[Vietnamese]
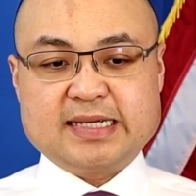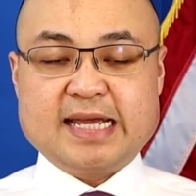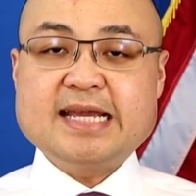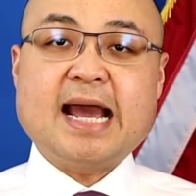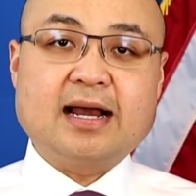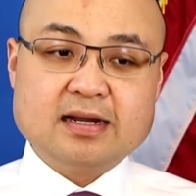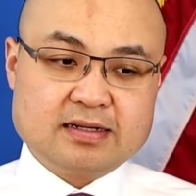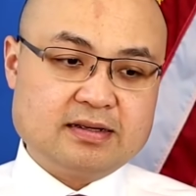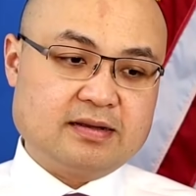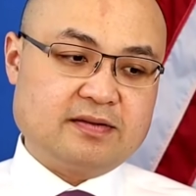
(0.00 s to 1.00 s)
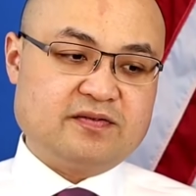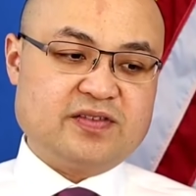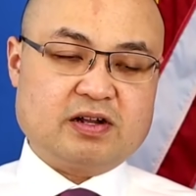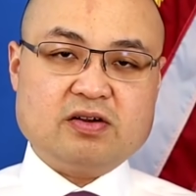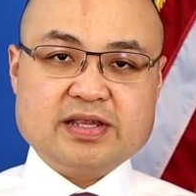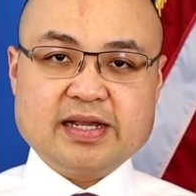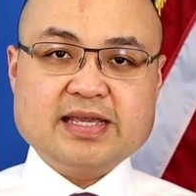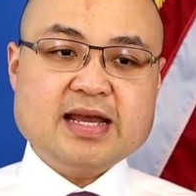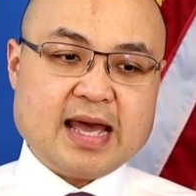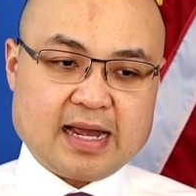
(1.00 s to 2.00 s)
kỹ càng hơn và có những
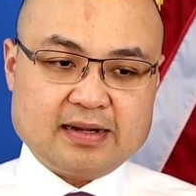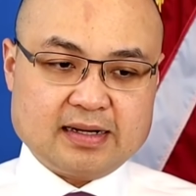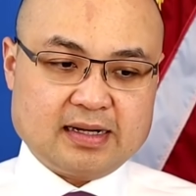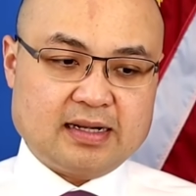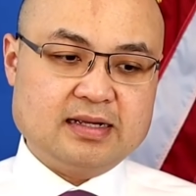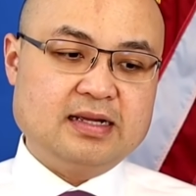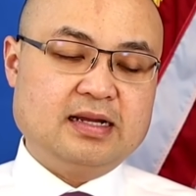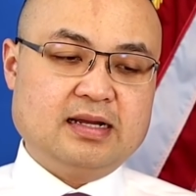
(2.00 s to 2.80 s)
cái giới hạn rằng là